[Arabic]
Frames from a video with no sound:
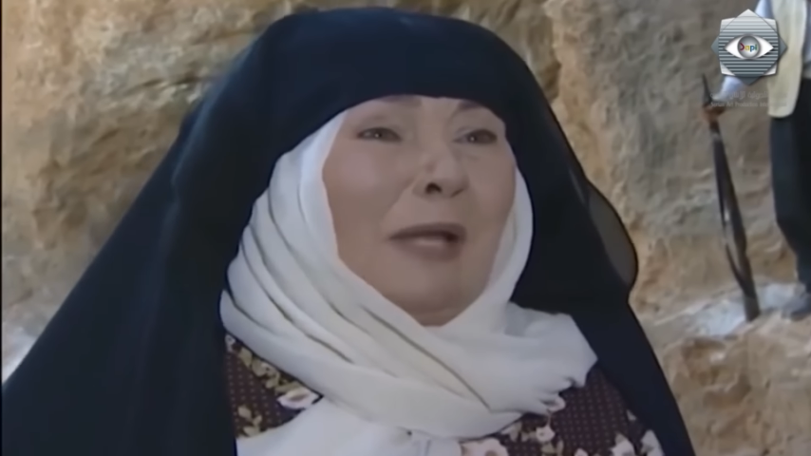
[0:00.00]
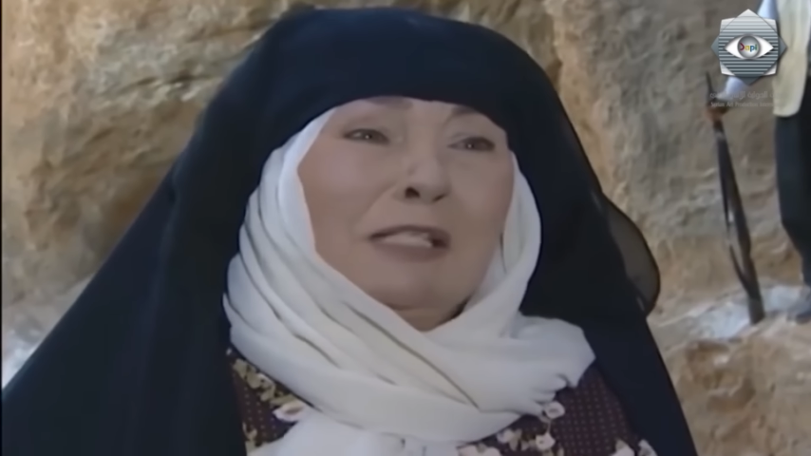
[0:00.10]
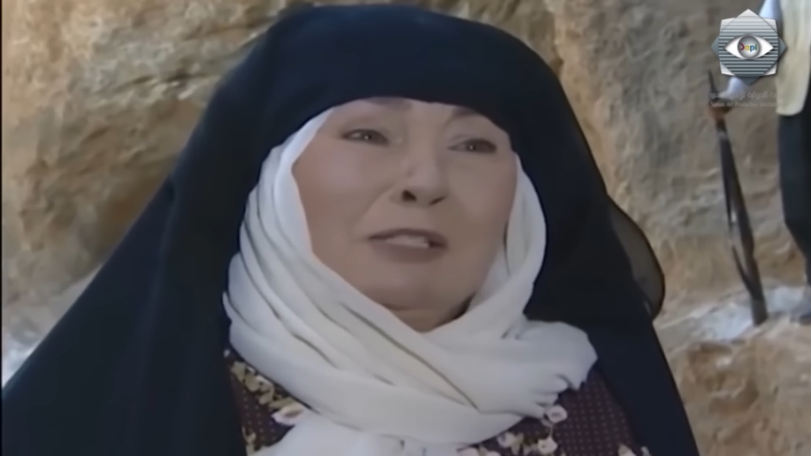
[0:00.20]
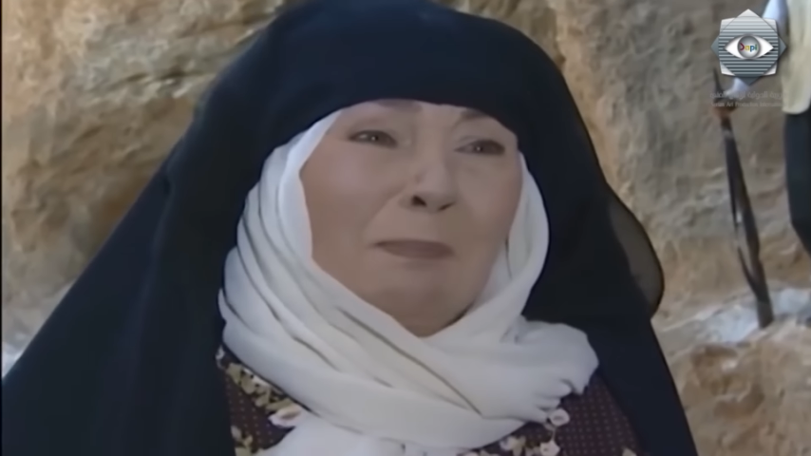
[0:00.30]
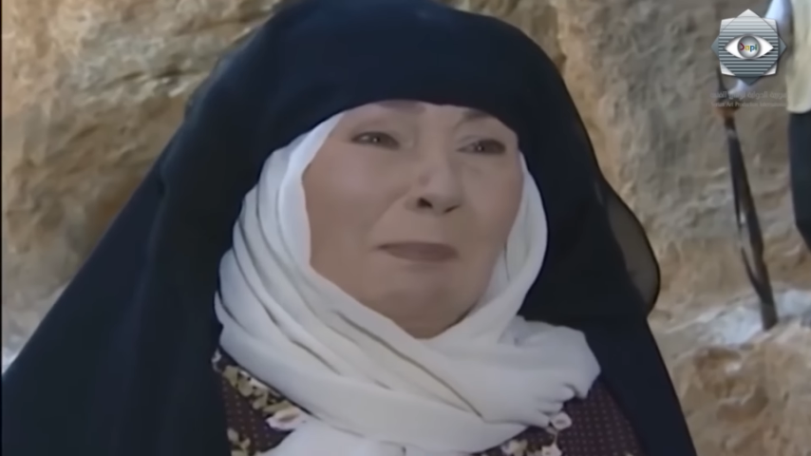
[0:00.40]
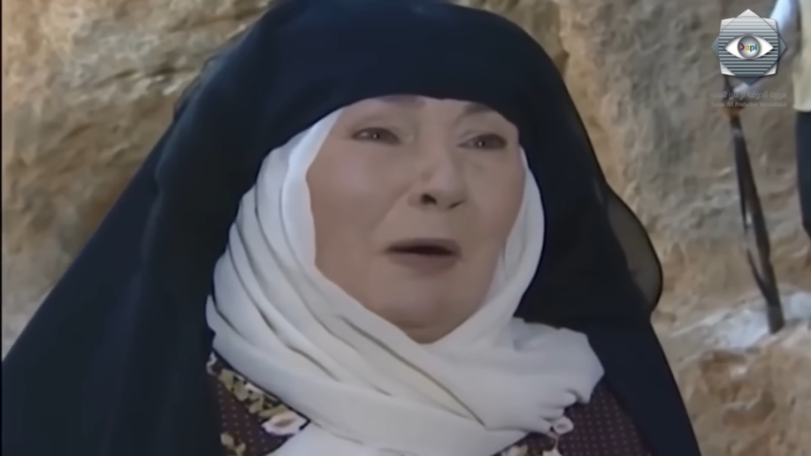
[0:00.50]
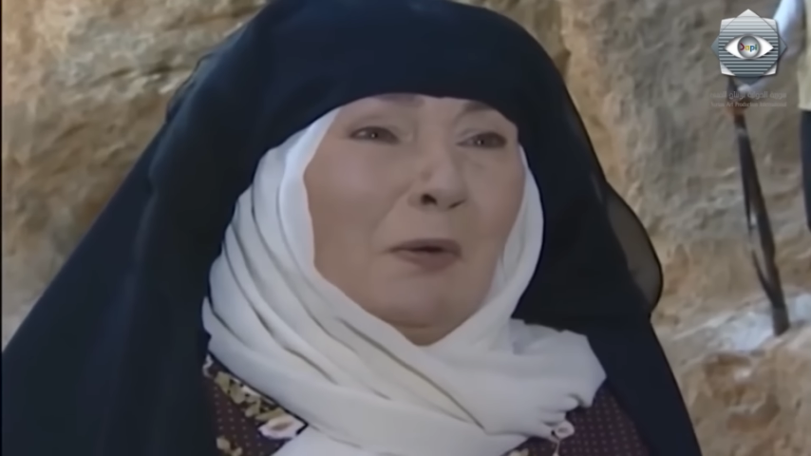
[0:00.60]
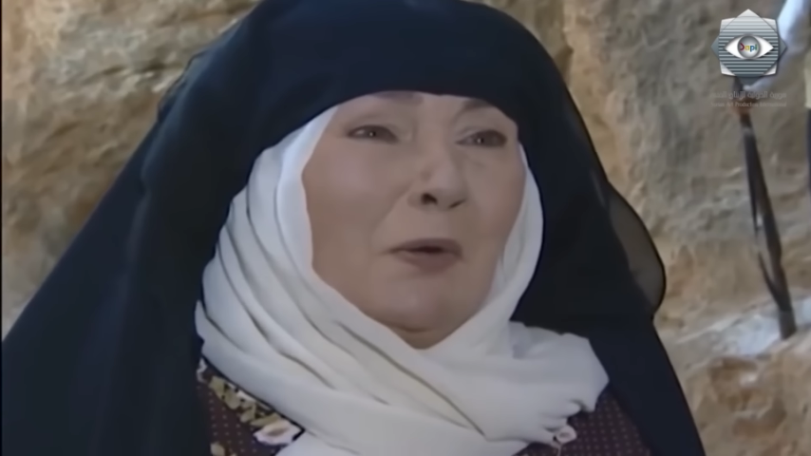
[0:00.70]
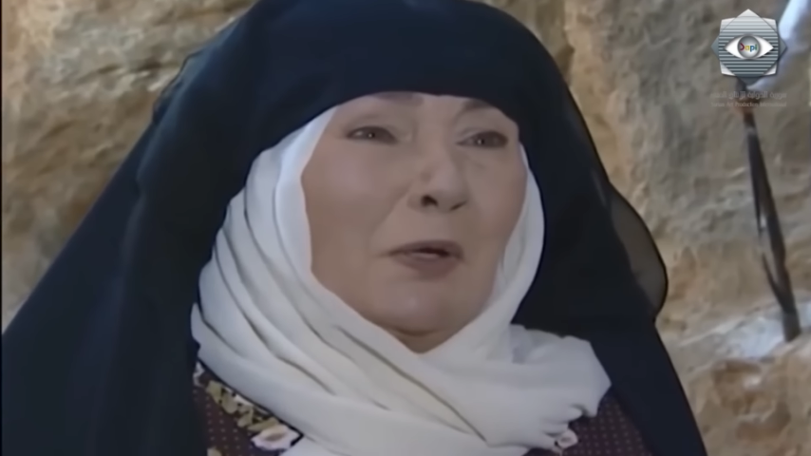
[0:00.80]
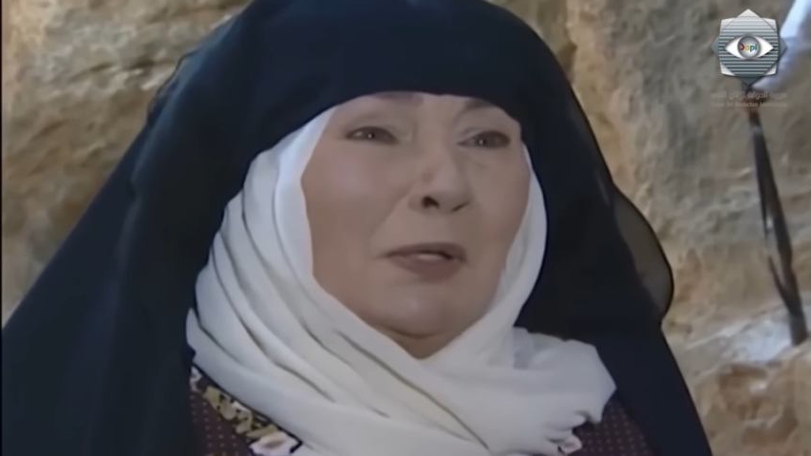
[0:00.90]
وناس
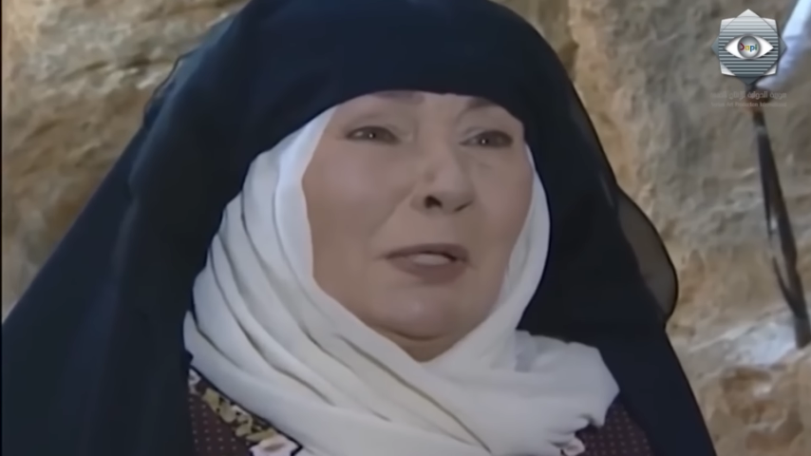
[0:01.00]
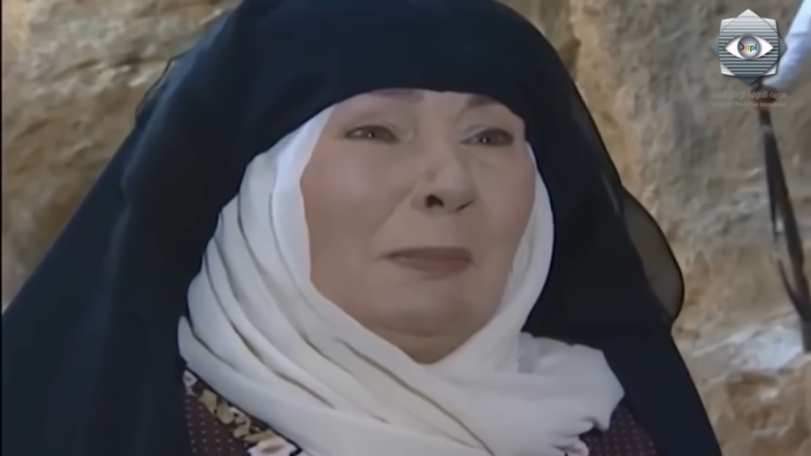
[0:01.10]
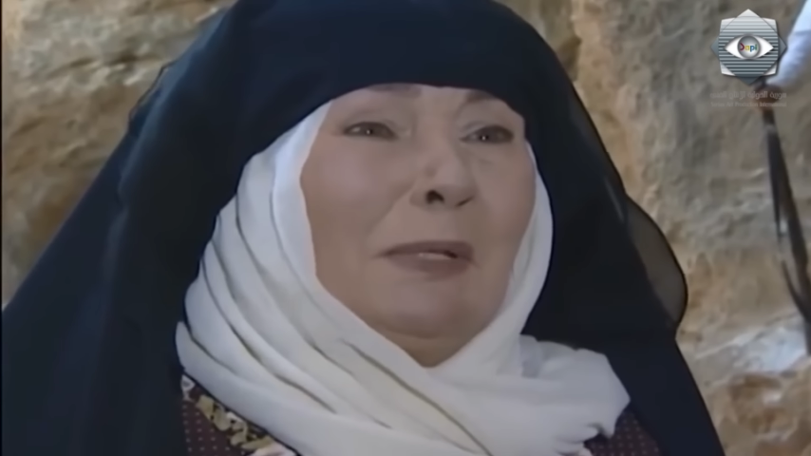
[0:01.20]
شبهوك